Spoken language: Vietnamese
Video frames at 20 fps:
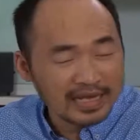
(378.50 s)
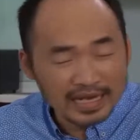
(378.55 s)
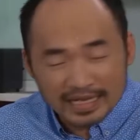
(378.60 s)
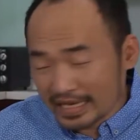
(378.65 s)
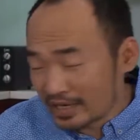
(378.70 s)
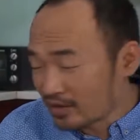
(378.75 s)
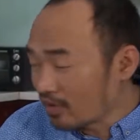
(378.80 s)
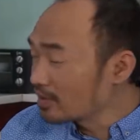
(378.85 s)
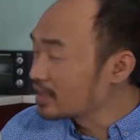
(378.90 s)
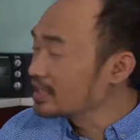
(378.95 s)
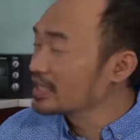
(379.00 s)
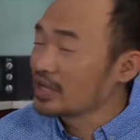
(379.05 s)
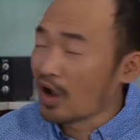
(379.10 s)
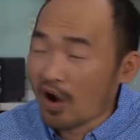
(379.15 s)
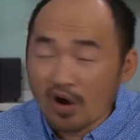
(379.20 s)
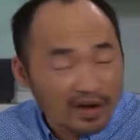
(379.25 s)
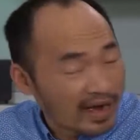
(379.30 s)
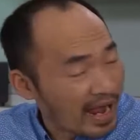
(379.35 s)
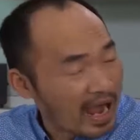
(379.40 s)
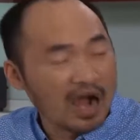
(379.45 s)
Vậy thì con cứ
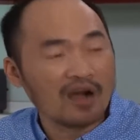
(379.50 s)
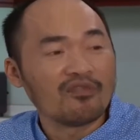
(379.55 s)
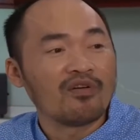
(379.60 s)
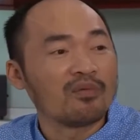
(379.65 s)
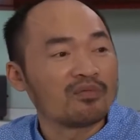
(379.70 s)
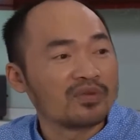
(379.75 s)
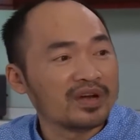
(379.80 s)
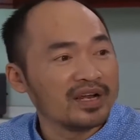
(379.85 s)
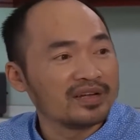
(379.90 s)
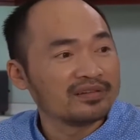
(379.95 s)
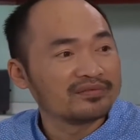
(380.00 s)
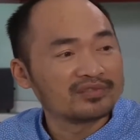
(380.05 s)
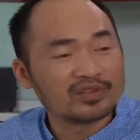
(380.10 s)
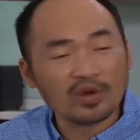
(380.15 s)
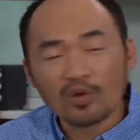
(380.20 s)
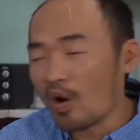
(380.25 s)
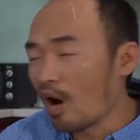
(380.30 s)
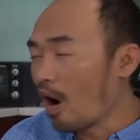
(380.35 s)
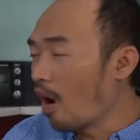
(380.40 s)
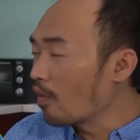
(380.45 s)
dọn ra ở phòng riêng.
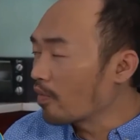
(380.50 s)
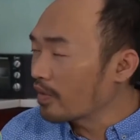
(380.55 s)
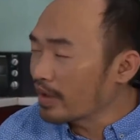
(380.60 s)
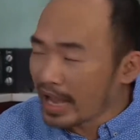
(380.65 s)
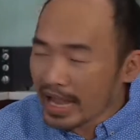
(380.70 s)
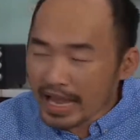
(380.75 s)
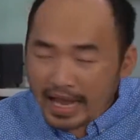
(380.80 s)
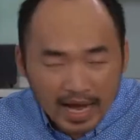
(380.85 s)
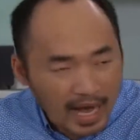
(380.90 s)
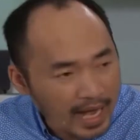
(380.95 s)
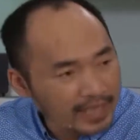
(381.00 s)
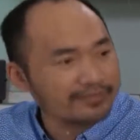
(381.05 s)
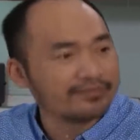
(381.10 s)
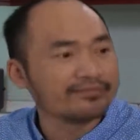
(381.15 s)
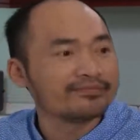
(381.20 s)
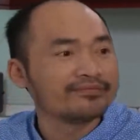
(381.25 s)
Chú ok hết.